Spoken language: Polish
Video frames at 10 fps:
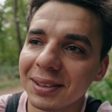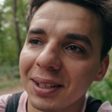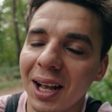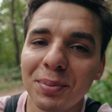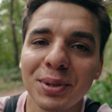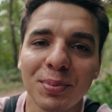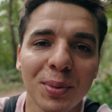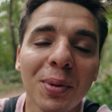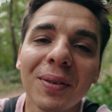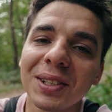Albo
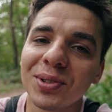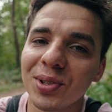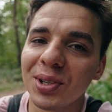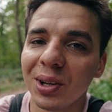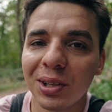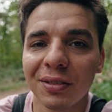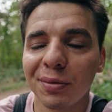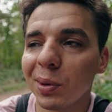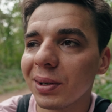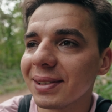spróbować żyć godnie
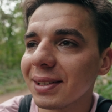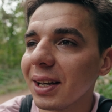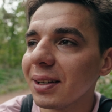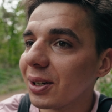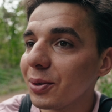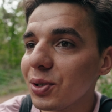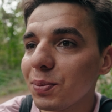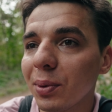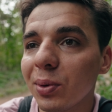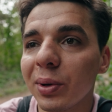w Polsce, chodzić
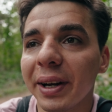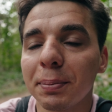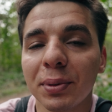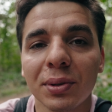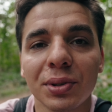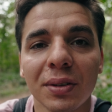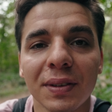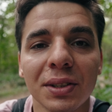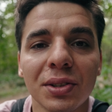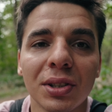po górach,
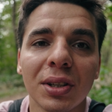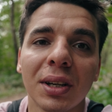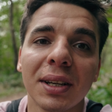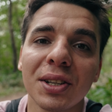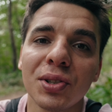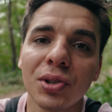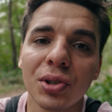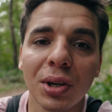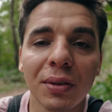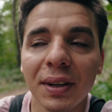podróżować,
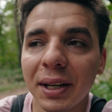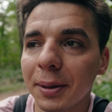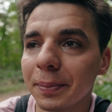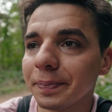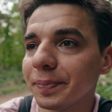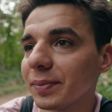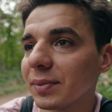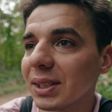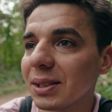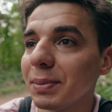jeździć rowerem,
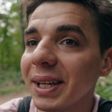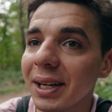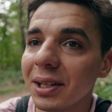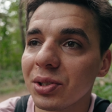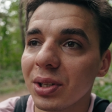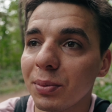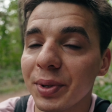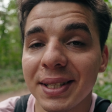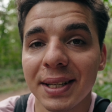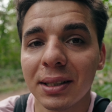zbierać na
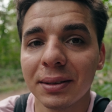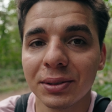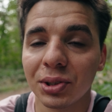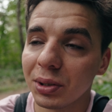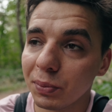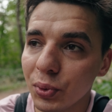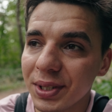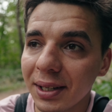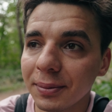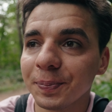mój cel, czyli
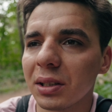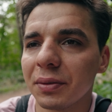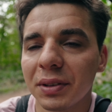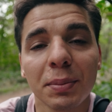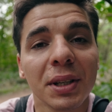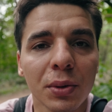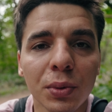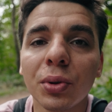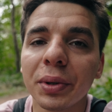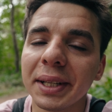busa i w tym
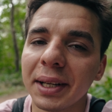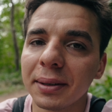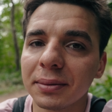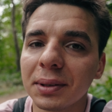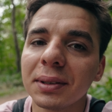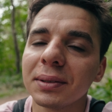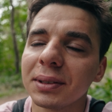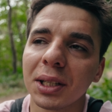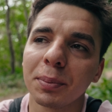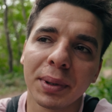kierunku idę.
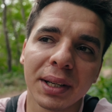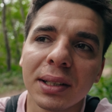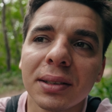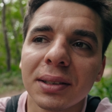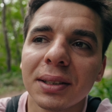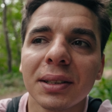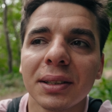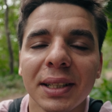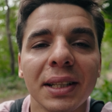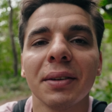Jakby
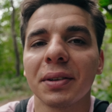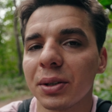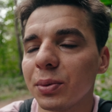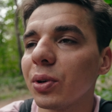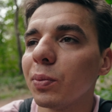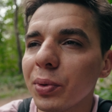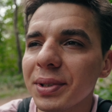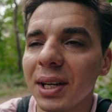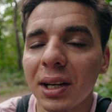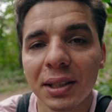idę w kierunku
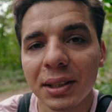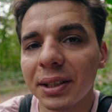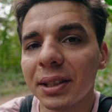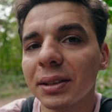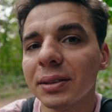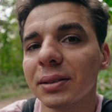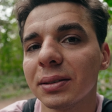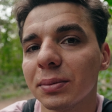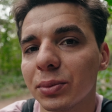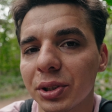busa i
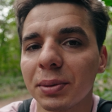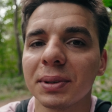muszę